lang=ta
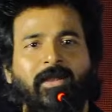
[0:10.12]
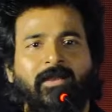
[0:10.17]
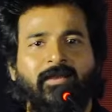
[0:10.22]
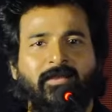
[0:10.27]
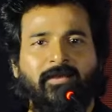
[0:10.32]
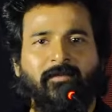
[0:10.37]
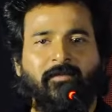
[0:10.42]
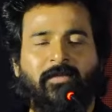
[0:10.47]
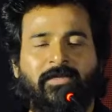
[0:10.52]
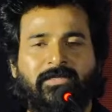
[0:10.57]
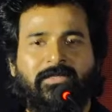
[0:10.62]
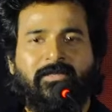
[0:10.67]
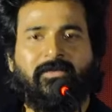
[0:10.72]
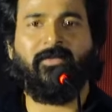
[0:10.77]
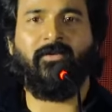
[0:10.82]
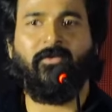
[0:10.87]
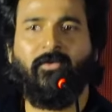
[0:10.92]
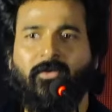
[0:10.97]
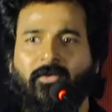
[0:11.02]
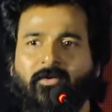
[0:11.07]
ஹண்ட்ரட் பர்சண்ட்டை
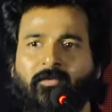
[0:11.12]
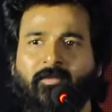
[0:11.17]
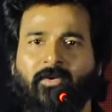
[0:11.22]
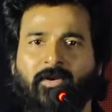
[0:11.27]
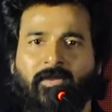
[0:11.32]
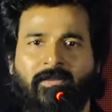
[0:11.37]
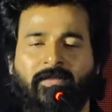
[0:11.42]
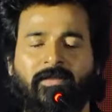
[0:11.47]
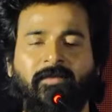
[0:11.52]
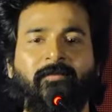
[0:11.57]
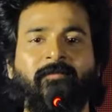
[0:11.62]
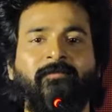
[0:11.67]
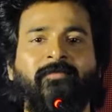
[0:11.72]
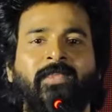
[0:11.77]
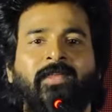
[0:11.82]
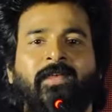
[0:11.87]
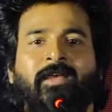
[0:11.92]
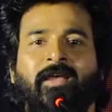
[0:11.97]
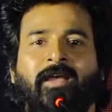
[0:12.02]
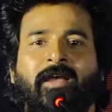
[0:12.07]
கொடுக்கும் பொழுது
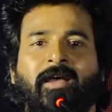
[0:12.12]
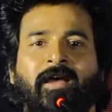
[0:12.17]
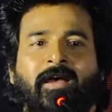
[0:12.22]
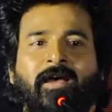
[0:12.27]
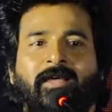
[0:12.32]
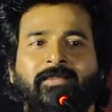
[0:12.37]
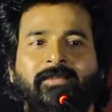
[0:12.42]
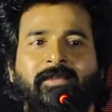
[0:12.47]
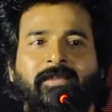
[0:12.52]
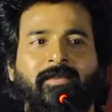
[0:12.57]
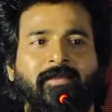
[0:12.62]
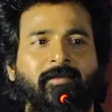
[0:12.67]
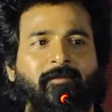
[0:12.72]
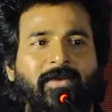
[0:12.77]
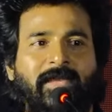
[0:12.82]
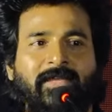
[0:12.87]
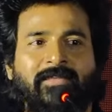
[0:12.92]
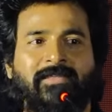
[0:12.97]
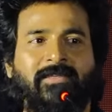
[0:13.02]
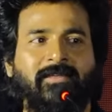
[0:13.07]
அது என்ன
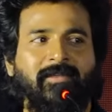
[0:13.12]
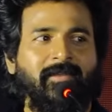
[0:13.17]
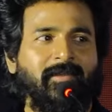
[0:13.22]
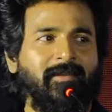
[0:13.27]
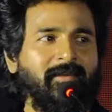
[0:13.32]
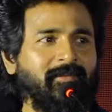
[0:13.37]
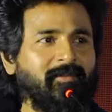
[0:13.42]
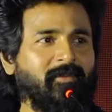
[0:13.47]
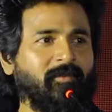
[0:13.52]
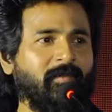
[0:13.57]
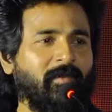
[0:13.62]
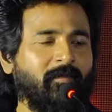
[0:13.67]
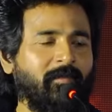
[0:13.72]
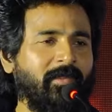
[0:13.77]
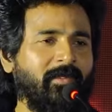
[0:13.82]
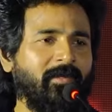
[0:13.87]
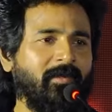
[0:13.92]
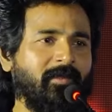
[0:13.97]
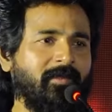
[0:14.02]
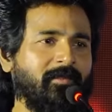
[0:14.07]
மேஜிக் நிகழ்த்தும்
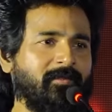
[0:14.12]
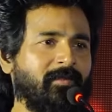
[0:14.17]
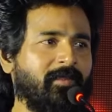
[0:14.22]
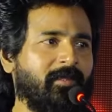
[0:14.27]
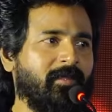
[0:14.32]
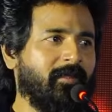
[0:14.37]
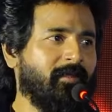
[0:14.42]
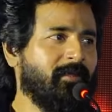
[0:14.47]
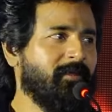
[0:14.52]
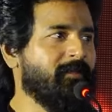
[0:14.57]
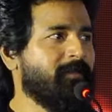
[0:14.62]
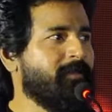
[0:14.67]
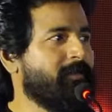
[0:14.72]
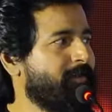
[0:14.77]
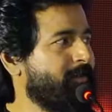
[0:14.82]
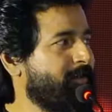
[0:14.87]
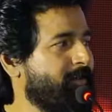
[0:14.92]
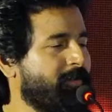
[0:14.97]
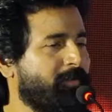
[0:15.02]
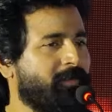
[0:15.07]
அப்படிங்கிறது தான்
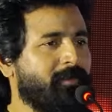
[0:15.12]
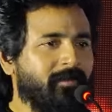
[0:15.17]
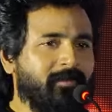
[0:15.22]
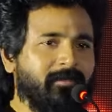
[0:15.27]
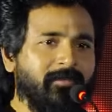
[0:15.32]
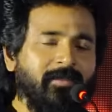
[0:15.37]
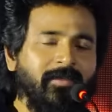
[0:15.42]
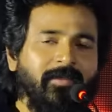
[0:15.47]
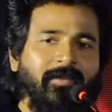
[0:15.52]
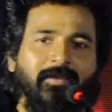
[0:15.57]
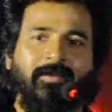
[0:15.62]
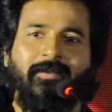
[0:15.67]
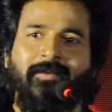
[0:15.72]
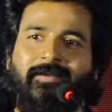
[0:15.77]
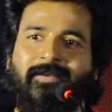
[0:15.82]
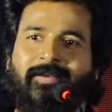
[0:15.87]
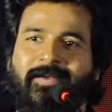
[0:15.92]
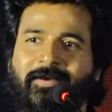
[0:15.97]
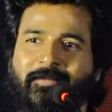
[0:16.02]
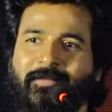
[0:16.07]
இந்த
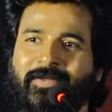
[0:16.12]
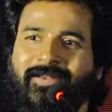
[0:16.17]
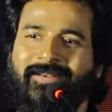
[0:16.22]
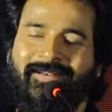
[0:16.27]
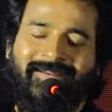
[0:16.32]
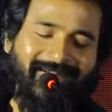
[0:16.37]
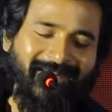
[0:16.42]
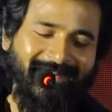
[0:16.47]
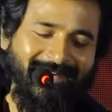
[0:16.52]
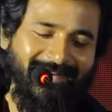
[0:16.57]
அமரன்